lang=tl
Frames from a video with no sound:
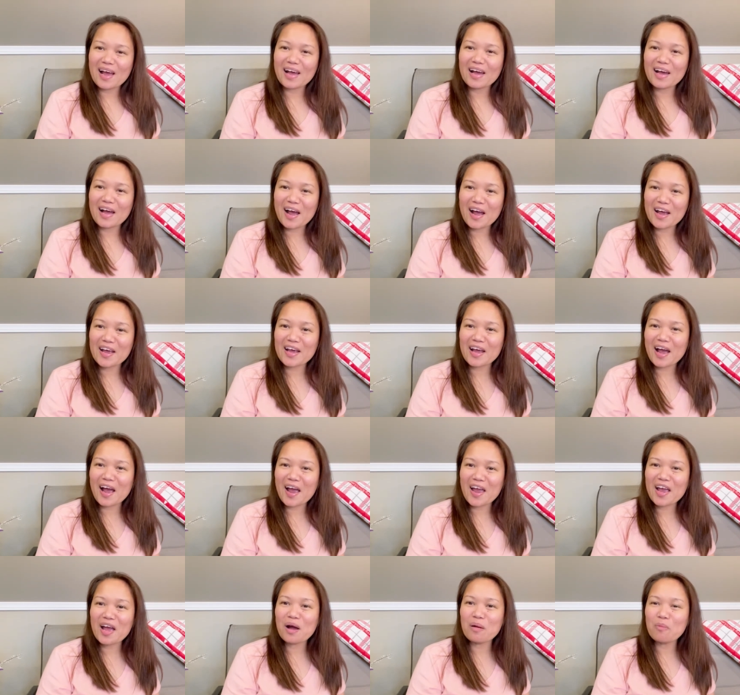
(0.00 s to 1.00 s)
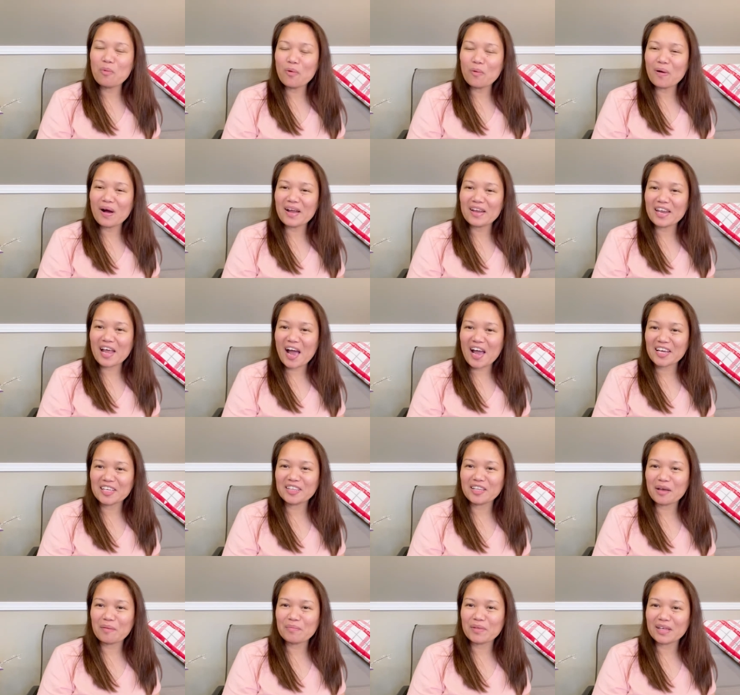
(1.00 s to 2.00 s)
I I have an
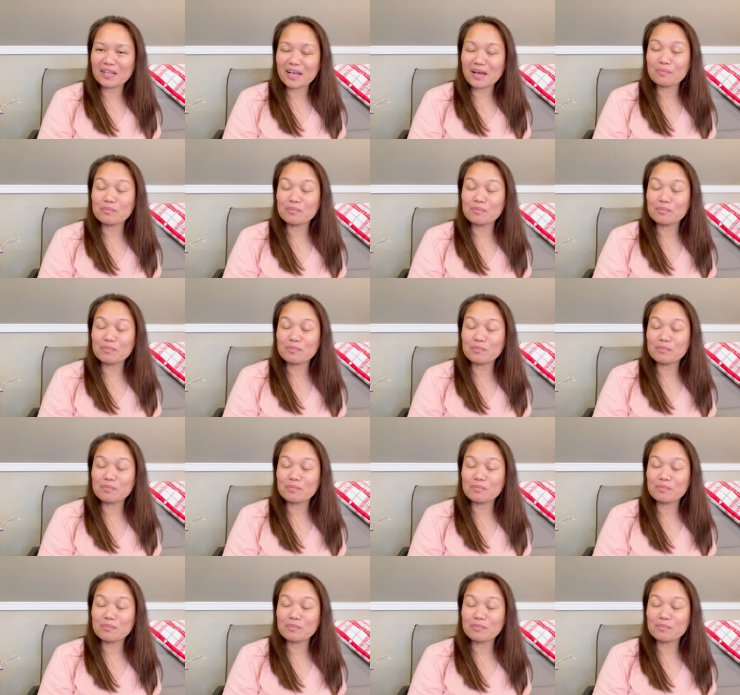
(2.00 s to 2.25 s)
item that I'm